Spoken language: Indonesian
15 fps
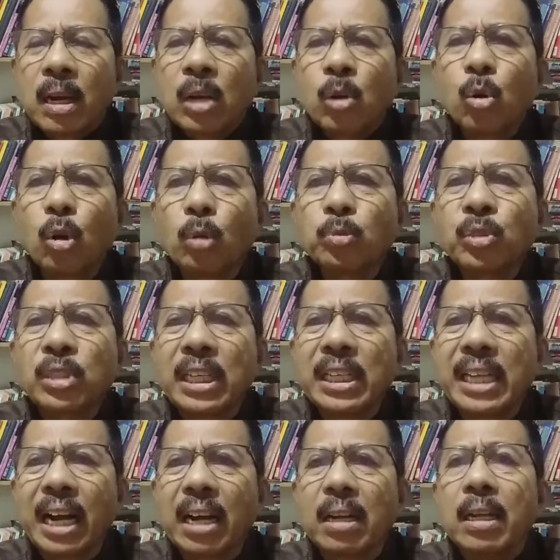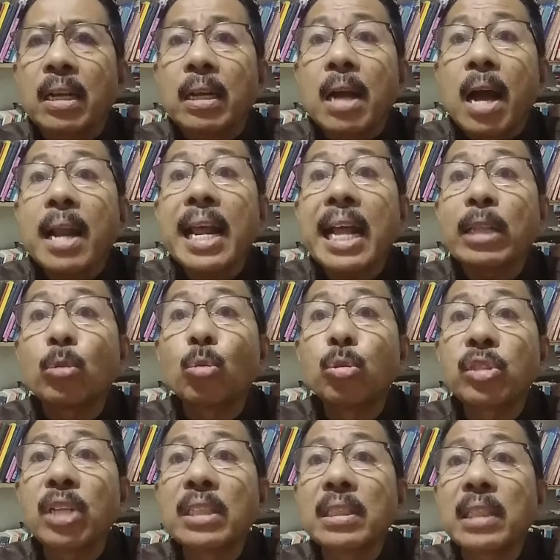Korupsi yang
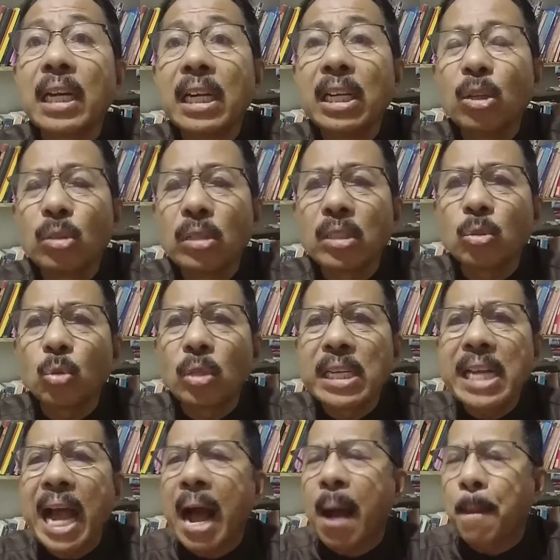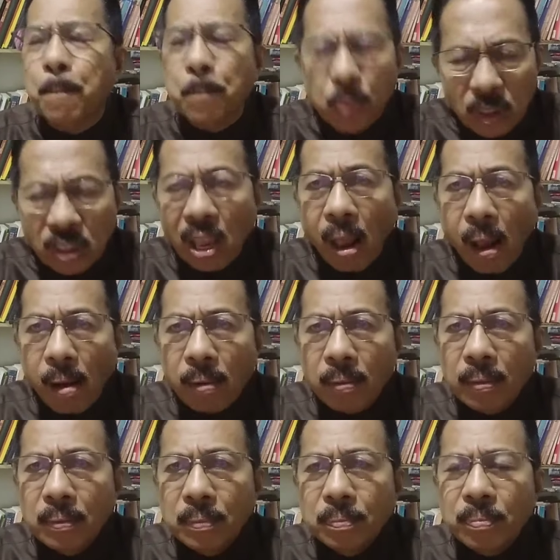ratusan triliun itu dihapus.
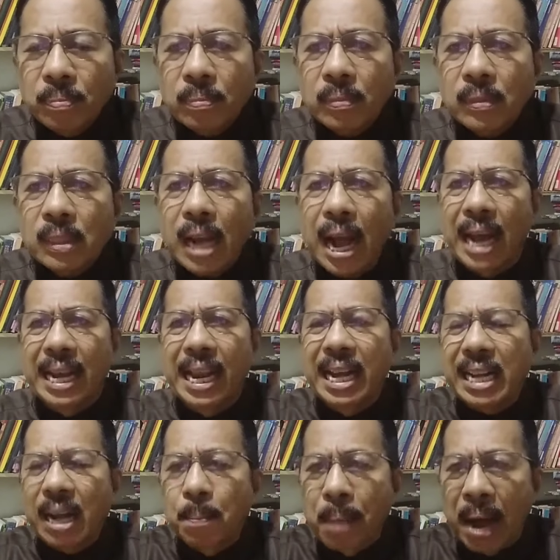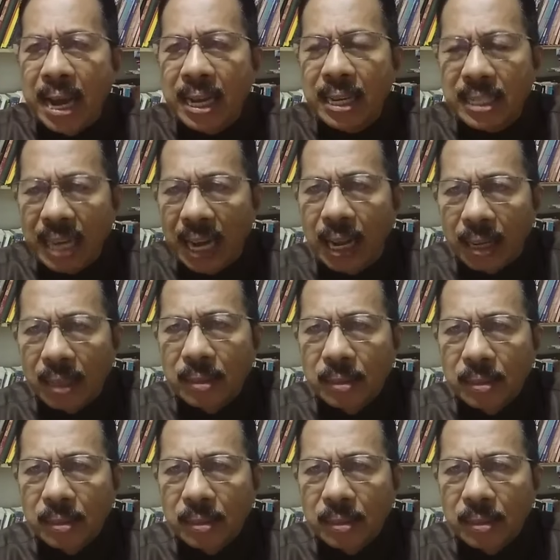Alangkah baiknya.